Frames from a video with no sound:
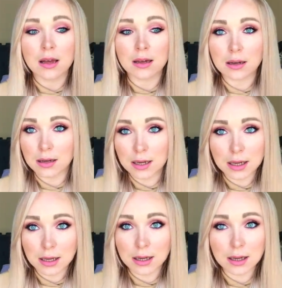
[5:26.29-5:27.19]
э,
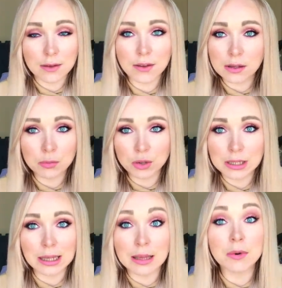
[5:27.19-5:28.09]
эффект будет
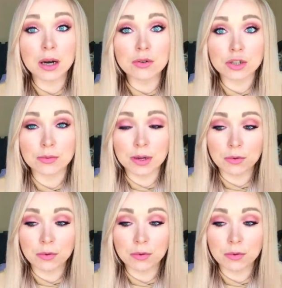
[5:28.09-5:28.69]
не таким хорошим.